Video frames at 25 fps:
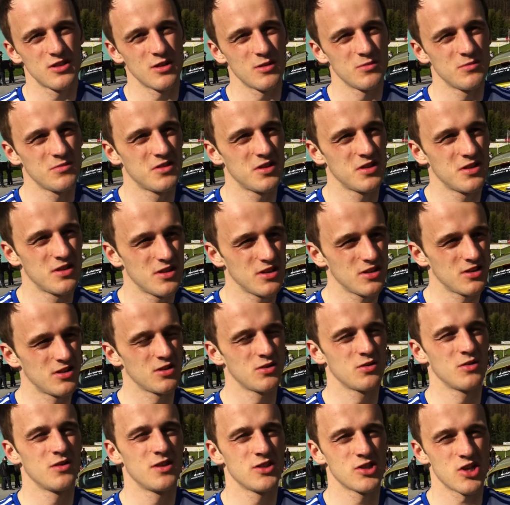Die haben
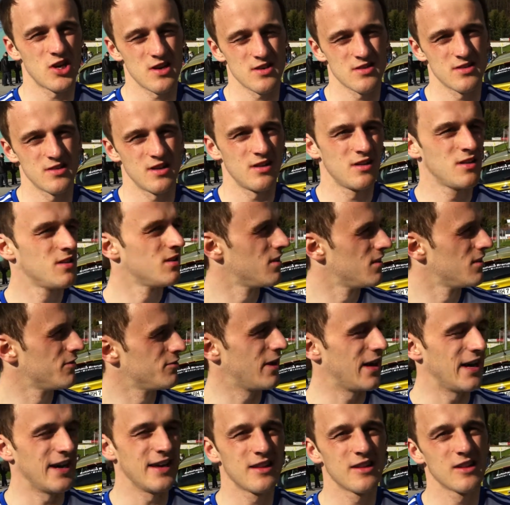richtig gute Chancen
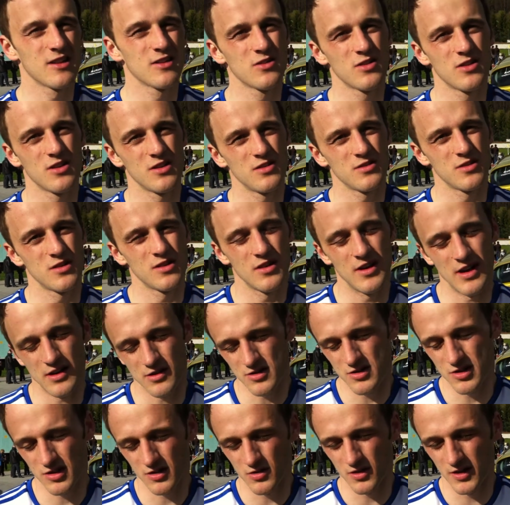vereitelt oder, oder
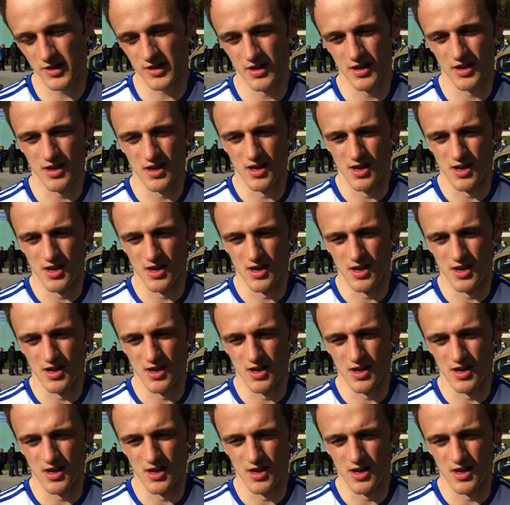rausgeholt.